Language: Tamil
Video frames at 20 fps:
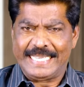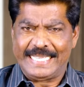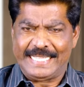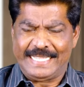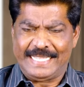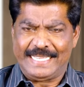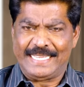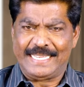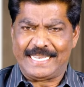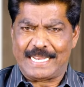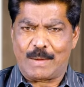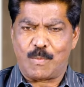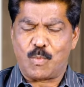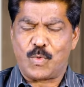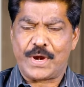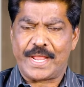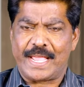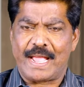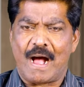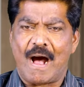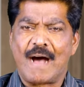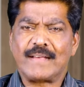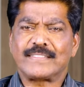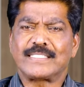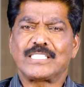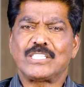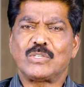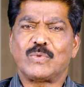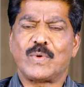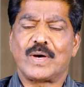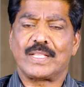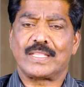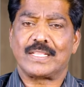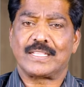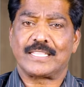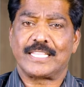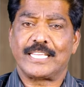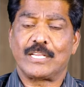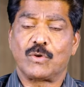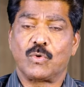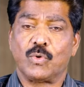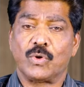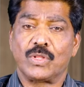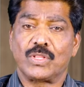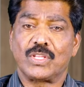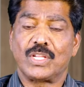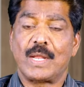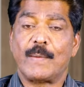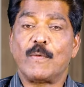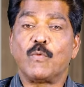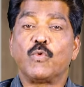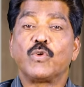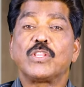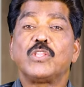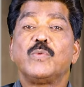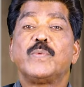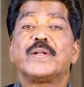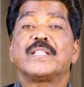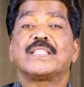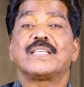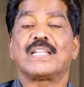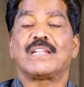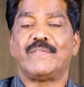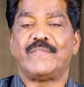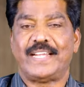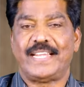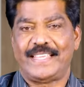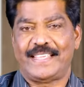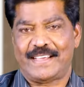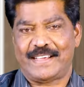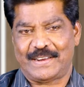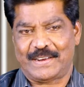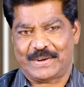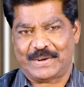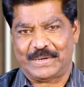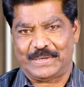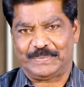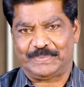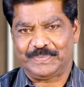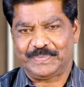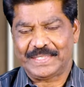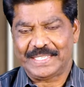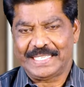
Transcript: இது நம்முடைய ஆசீர்வாதம் ஆசீர்வாதத்தை குறித்து நாம் உறுதிப்படுத்துகிற வெள்ளியாக இருக்கணும்